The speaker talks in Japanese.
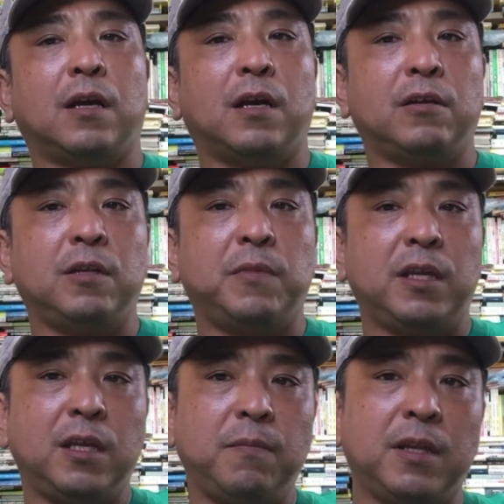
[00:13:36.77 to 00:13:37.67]
ある意味
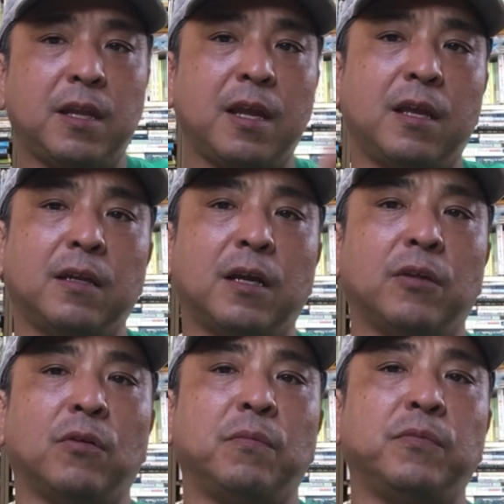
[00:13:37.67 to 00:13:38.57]
いい意味であ
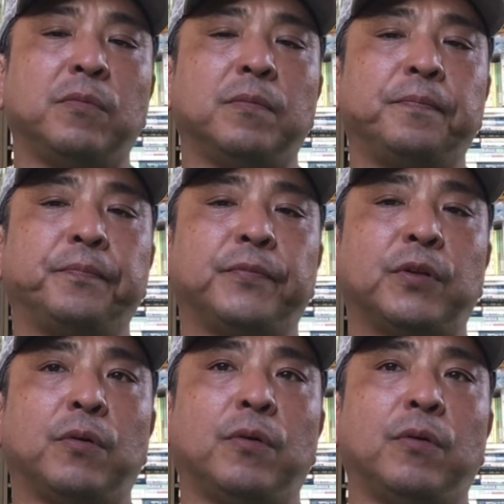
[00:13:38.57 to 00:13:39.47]
の、うん
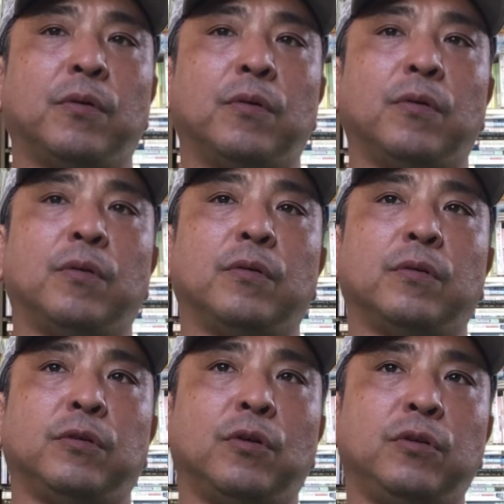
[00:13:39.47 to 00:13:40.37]
と、
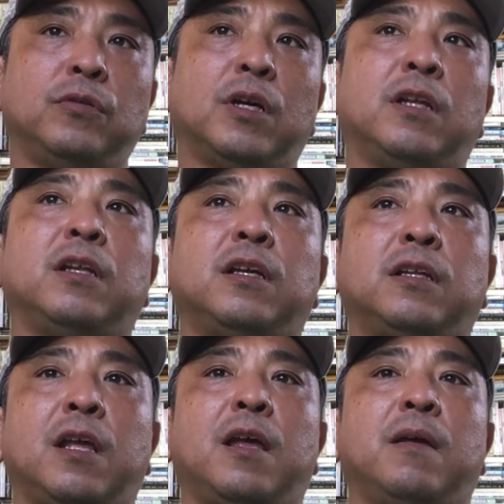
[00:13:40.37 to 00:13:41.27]
余裕が出てき
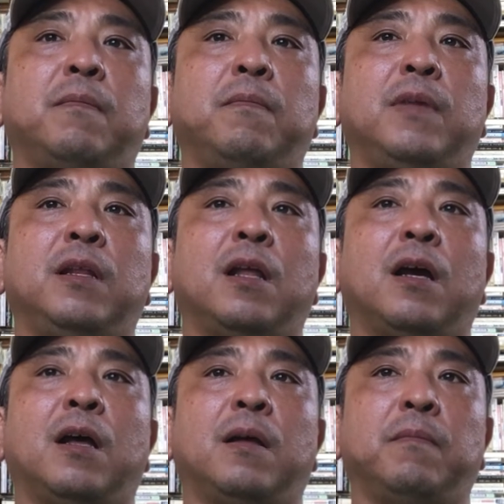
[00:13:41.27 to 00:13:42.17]
てみんな
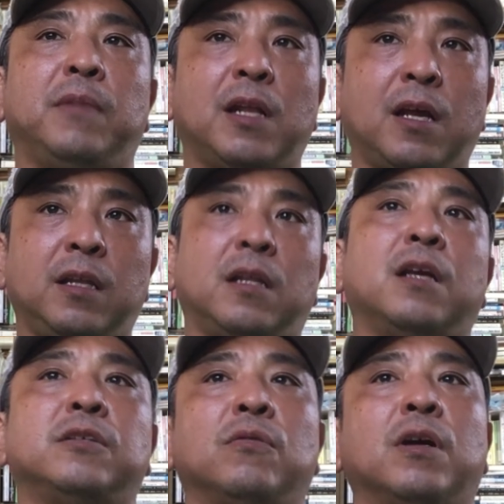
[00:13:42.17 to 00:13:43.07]
が未来に
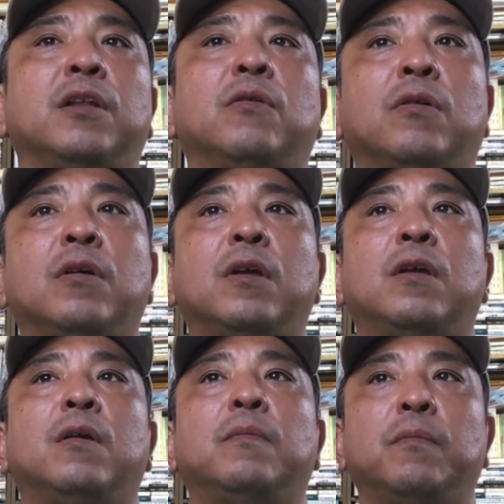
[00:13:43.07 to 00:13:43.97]
対してお金を、
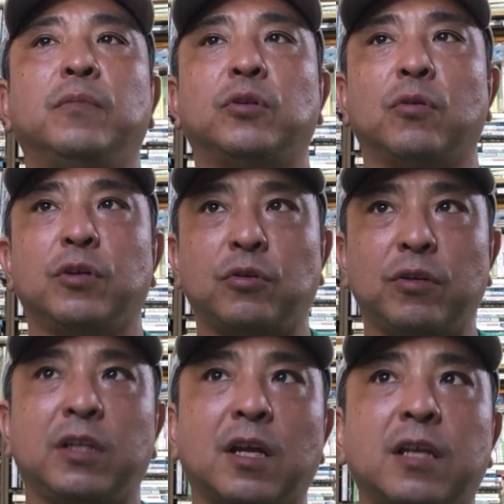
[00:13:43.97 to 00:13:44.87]
うんと、人
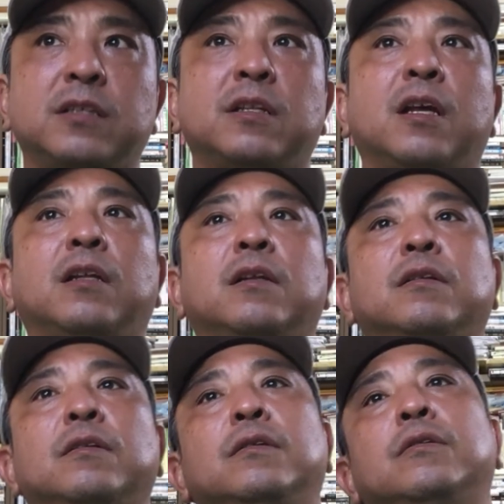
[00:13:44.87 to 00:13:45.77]
に対して、
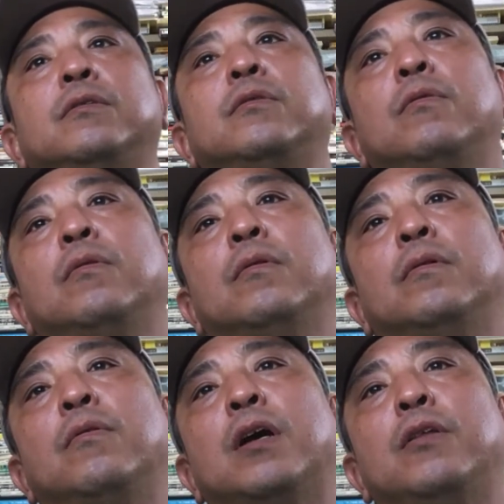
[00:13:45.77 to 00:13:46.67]
うんと、
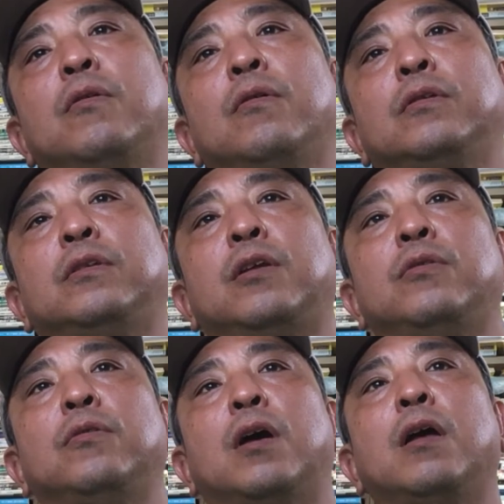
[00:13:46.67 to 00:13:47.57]
お金をってい
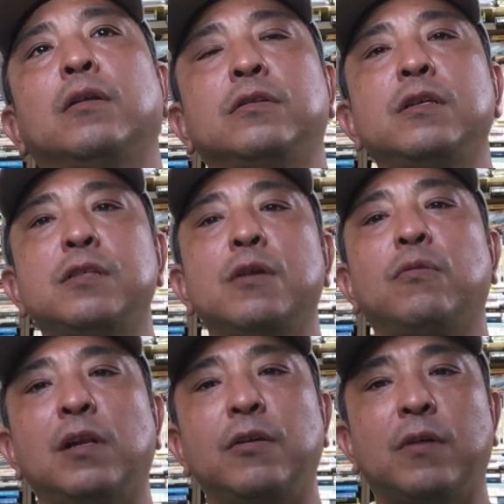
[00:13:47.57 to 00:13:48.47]
うのがあ全然
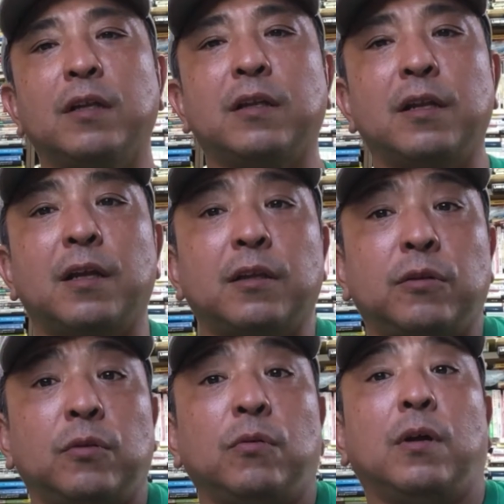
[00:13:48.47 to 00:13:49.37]
これでよかったんだっ
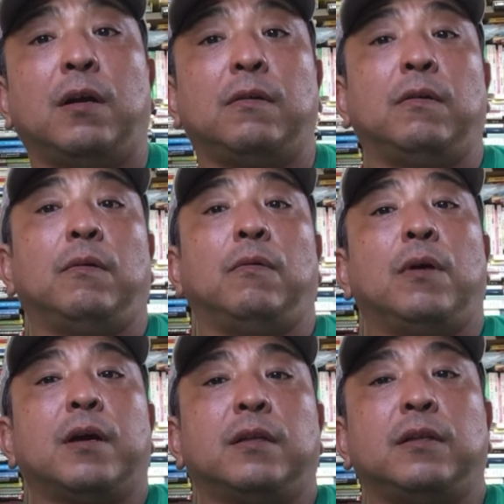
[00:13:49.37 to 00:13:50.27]
ていうのが
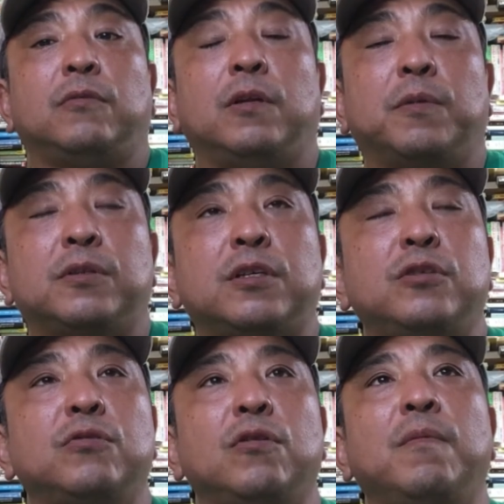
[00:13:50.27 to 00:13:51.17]
分かってくれば月
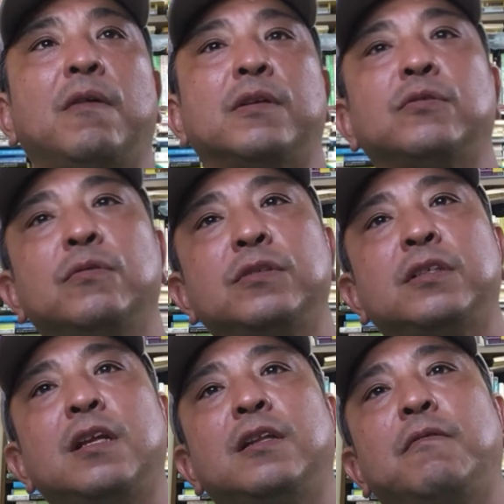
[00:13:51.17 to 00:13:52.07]
15万はその時
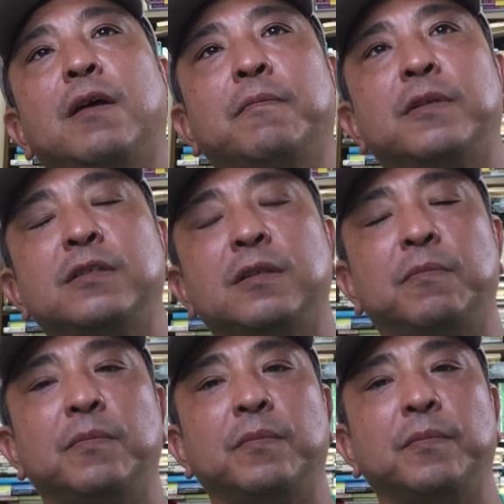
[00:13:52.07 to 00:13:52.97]
点では別に
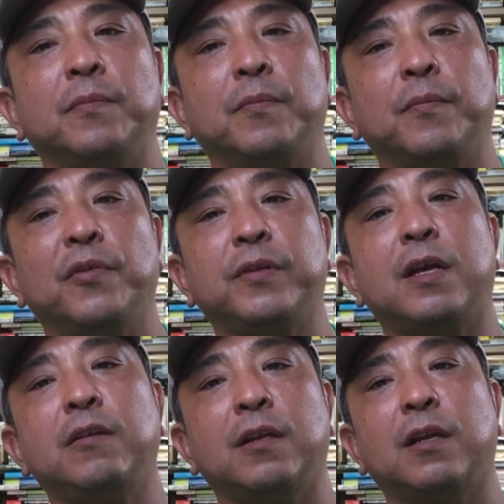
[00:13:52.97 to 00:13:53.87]
問
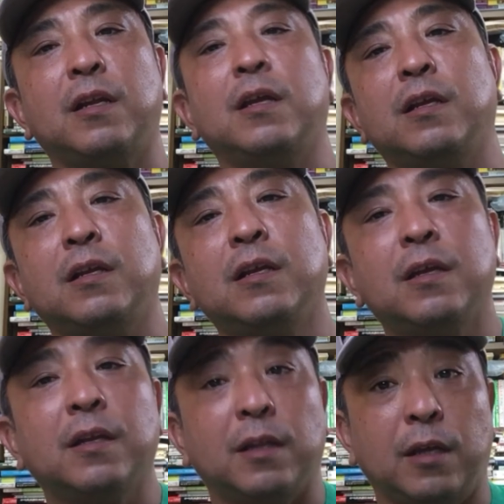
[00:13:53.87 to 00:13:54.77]
題にはなら
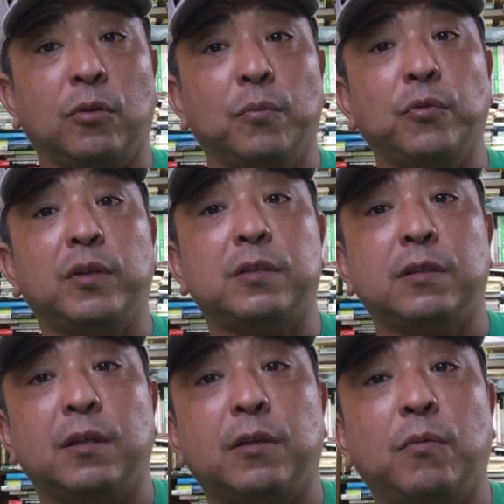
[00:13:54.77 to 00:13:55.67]
ないと思うんで
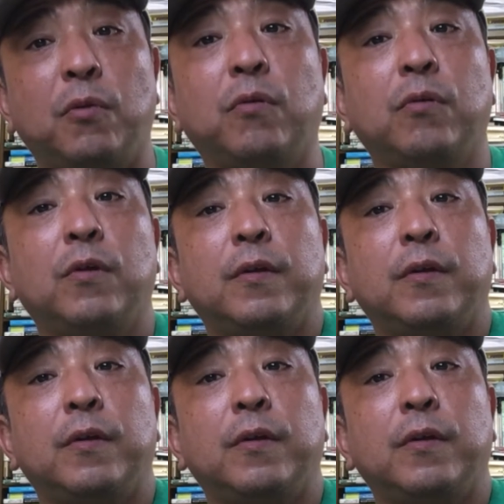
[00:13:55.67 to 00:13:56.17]
すけれども